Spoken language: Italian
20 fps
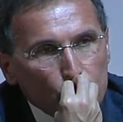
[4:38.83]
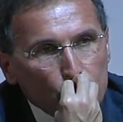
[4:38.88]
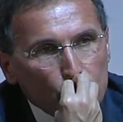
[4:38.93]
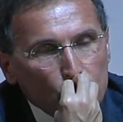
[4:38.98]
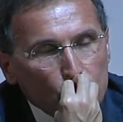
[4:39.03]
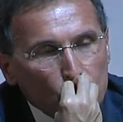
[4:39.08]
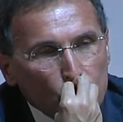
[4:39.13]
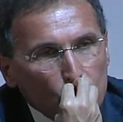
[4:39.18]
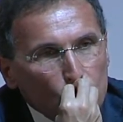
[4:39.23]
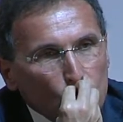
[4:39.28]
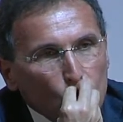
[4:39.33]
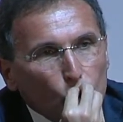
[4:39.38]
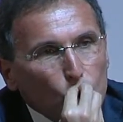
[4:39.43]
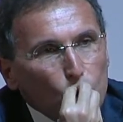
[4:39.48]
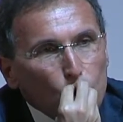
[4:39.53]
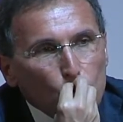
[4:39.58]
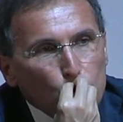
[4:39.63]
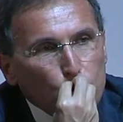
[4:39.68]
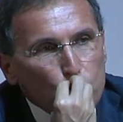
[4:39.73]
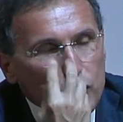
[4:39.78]
non
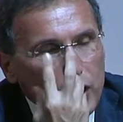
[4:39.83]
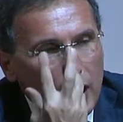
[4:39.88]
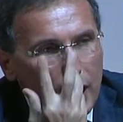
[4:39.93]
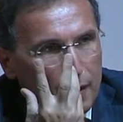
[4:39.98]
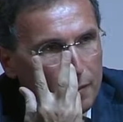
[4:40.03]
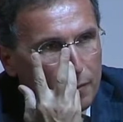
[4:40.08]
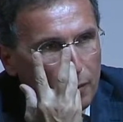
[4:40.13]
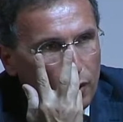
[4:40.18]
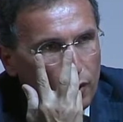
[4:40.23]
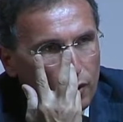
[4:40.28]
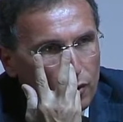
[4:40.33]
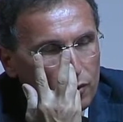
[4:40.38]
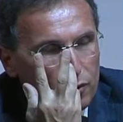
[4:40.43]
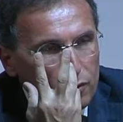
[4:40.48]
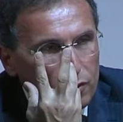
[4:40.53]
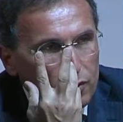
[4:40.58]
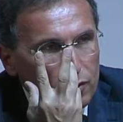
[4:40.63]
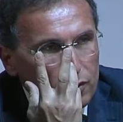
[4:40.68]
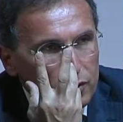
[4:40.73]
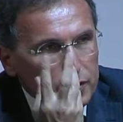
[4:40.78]
ne usciamo
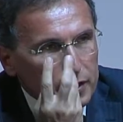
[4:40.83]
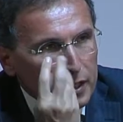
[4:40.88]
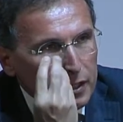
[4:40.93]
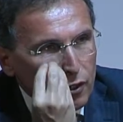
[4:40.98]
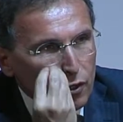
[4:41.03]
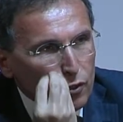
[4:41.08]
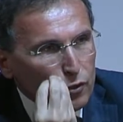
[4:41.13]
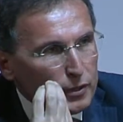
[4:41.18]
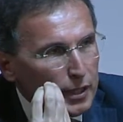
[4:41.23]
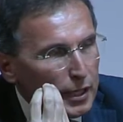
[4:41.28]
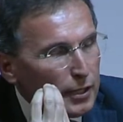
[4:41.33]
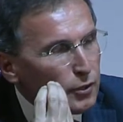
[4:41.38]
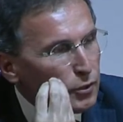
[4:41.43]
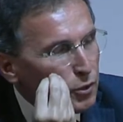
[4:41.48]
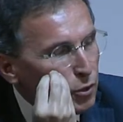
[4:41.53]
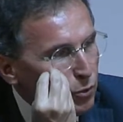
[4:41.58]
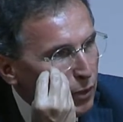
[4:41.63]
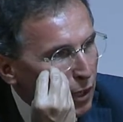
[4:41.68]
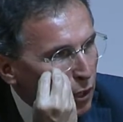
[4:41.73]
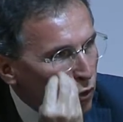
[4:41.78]
se non dentro
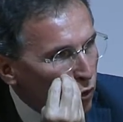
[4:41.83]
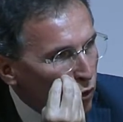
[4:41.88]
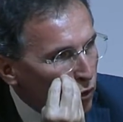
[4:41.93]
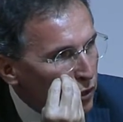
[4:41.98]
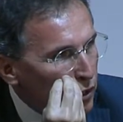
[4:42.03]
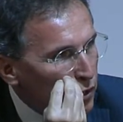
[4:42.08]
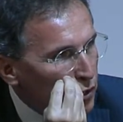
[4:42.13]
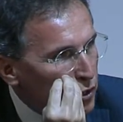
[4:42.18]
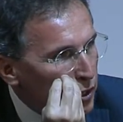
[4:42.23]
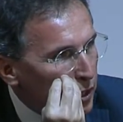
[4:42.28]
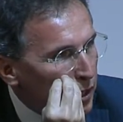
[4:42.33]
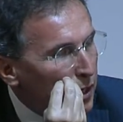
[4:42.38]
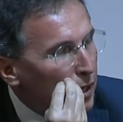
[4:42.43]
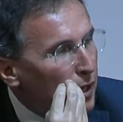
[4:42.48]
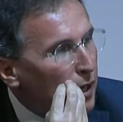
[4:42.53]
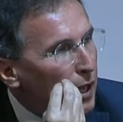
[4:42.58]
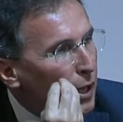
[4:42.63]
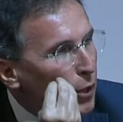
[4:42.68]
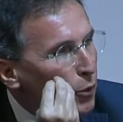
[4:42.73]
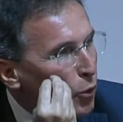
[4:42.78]
una cornice
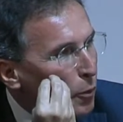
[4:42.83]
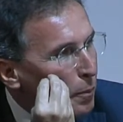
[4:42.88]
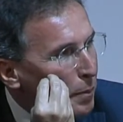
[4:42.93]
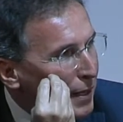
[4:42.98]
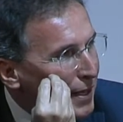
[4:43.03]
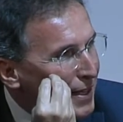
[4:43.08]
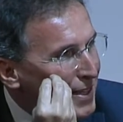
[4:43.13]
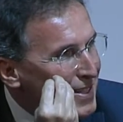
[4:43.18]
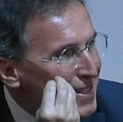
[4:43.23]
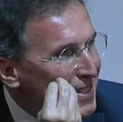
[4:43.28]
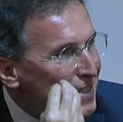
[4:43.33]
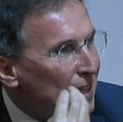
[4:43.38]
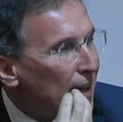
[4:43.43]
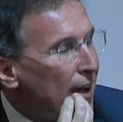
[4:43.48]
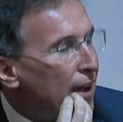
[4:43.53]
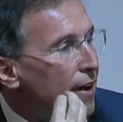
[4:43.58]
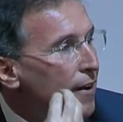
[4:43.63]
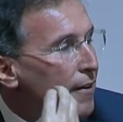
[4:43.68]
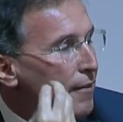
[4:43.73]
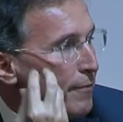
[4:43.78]

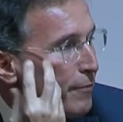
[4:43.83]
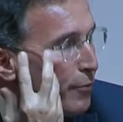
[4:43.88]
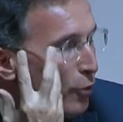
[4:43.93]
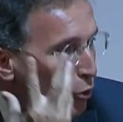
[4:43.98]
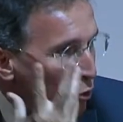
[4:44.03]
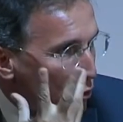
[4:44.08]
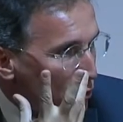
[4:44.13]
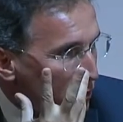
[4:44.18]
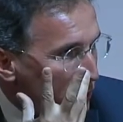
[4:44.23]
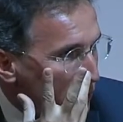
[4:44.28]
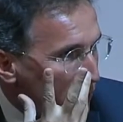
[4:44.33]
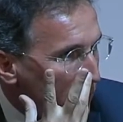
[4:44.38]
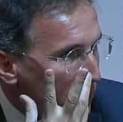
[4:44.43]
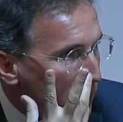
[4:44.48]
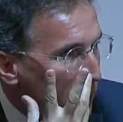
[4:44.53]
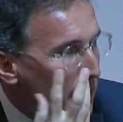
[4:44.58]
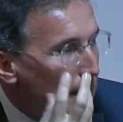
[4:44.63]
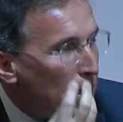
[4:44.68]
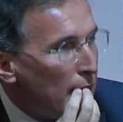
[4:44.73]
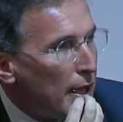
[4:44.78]
europeista forte.
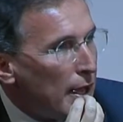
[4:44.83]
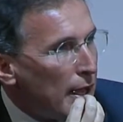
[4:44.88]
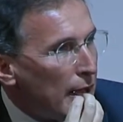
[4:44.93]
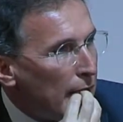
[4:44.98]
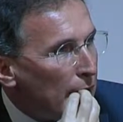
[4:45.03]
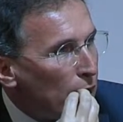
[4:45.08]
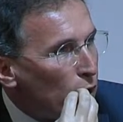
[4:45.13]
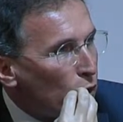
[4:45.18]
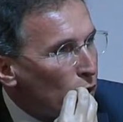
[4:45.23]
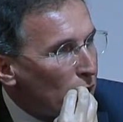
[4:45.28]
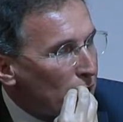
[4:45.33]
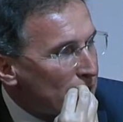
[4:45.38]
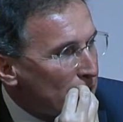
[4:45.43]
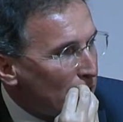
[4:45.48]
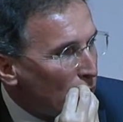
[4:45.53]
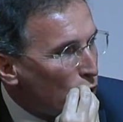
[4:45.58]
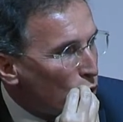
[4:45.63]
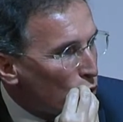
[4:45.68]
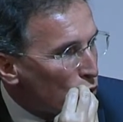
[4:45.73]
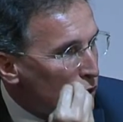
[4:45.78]
E allora
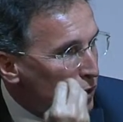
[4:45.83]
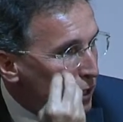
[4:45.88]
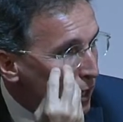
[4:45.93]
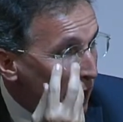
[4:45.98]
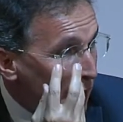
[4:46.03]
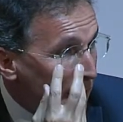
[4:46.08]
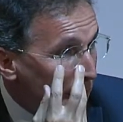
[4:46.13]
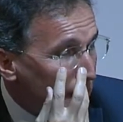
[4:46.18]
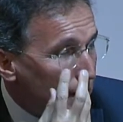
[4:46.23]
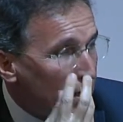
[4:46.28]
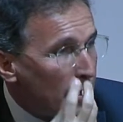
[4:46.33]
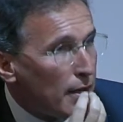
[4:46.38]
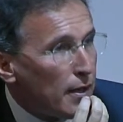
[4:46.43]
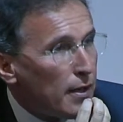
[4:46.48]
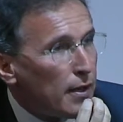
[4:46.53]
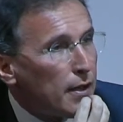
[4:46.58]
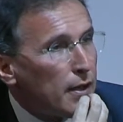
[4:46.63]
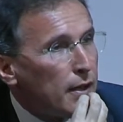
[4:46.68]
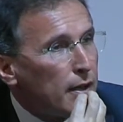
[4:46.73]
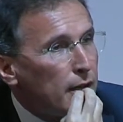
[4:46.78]
se così è,
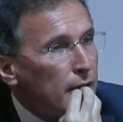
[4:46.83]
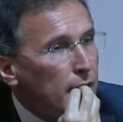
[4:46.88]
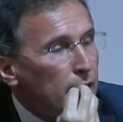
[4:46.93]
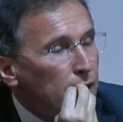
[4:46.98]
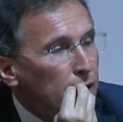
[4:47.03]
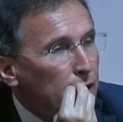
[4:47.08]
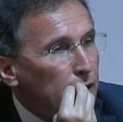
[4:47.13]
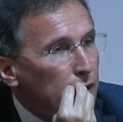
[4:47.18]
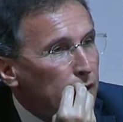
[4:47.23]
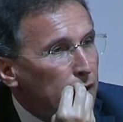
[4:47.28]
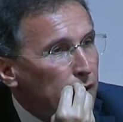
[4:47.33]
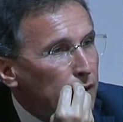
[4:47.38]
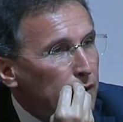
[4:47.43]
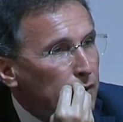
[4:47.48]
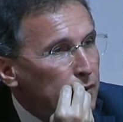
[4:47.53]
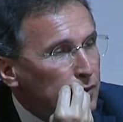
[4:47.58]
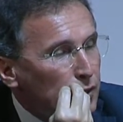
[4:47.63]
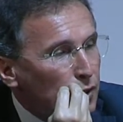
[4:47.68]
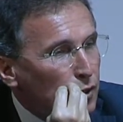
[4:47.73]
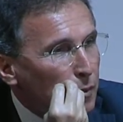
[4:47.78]
eh,
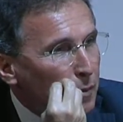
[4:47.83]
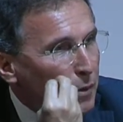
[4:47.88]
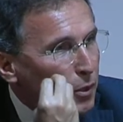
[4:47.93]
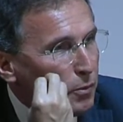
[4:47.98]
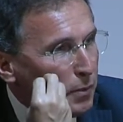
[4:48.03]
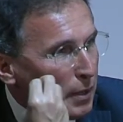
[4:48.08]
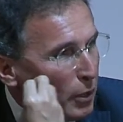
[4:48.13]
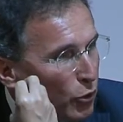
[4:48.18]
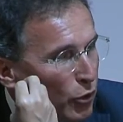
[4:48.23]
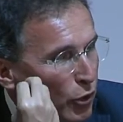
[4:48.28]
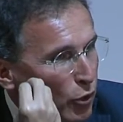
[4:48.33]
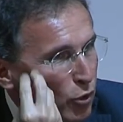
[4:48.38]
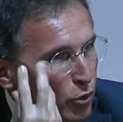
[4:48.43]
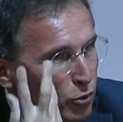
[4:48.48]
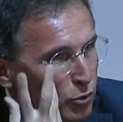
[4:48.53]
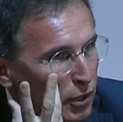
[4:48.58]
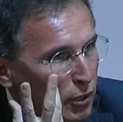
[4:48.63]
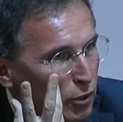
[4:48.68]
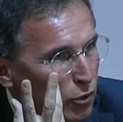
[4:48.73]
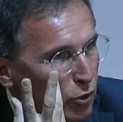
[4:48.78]
siccome io me lo
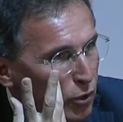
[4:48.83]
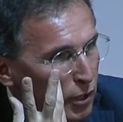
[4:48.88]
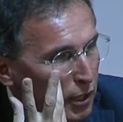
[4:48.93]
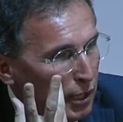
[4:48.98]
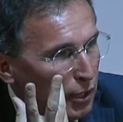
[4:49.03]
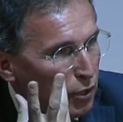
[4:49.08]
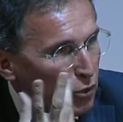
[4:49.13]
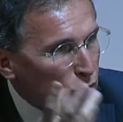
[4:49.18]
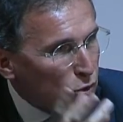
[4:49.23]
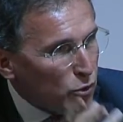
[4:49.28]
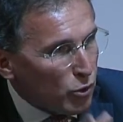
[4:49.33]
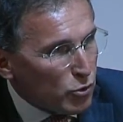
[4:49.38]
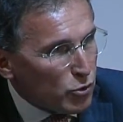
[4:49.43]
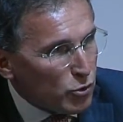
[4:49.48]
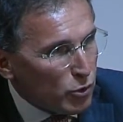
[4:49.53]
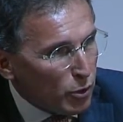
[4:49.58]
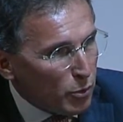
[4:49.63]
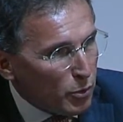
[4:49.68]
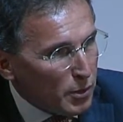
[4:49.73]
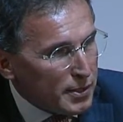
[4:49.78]
ricordo ancora l'anno scorso
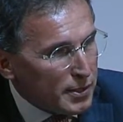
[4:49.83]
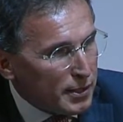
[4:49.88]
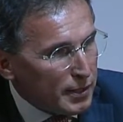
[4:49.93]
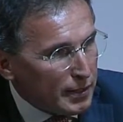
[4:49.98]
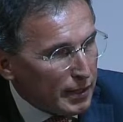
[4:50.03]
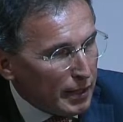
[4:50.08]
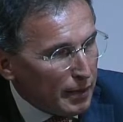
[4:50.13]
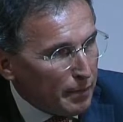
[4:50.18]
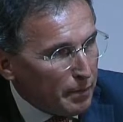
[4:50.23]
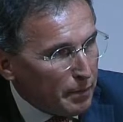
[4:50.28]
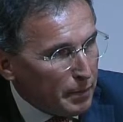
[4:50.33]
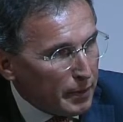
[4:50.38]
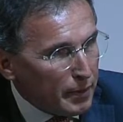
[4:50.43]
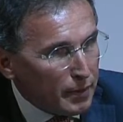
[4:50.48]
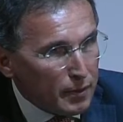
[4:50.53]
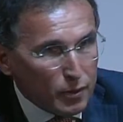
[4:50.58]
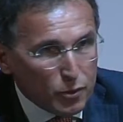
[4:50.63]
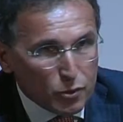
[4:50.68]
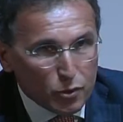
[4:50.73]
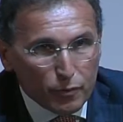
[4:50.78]
di questi tempi,
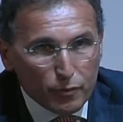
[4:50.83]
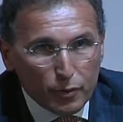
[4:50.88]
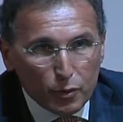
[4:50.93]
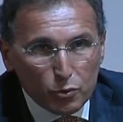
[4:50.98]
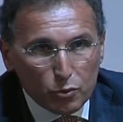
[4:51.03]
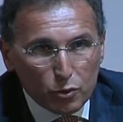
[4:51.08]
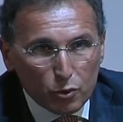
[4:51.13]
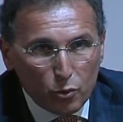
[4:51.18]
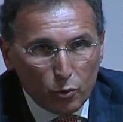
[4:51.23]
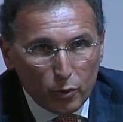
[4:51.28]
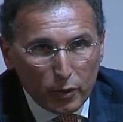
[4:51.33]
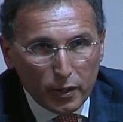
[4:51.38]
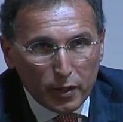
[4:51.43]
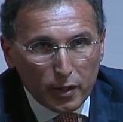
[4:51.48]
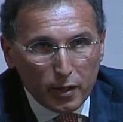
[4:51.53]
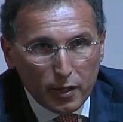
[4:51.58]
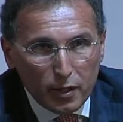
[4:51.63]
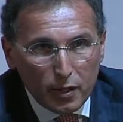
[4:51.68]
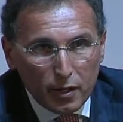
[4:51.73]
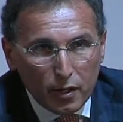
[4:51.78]
io sono venuto qui,
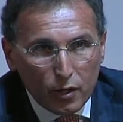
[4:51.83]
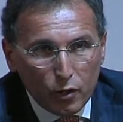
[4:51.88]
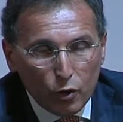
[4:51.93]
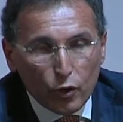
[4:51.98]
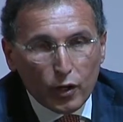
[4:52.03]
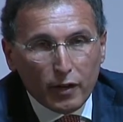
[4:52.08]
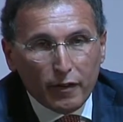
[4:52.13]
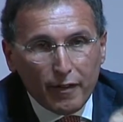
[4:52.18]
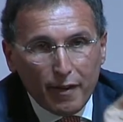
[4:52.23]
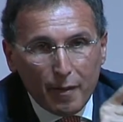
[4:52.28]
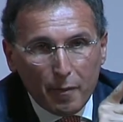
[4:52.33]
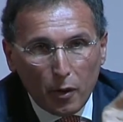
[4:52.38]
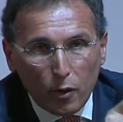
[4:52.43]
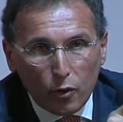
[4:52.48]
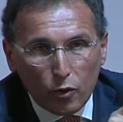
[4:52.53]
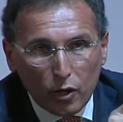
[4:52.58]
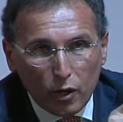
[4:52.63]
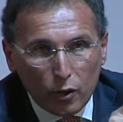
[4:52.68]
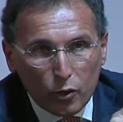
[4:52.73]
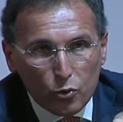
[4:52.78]
non avevamo
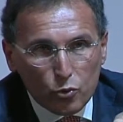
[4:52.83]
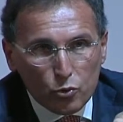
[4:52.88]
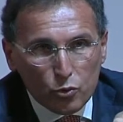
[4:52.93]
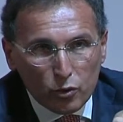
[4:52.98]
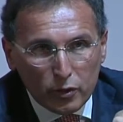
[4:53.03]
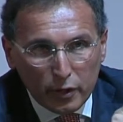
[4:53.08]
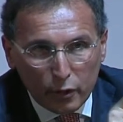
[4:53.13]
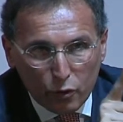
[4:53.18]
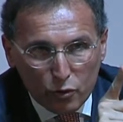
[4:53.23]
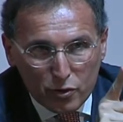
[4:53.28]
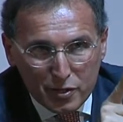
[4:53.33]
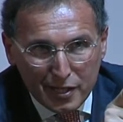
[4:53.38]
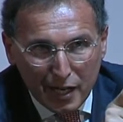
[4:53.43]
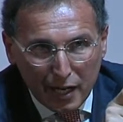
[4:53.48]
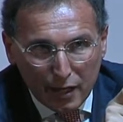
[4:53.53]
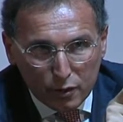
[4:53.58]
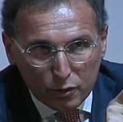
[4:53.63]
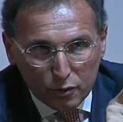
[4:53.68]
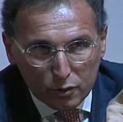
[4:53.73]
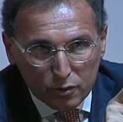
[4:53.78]
ancora chiuso il
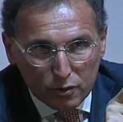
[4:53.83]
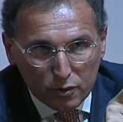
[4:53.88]
negoziato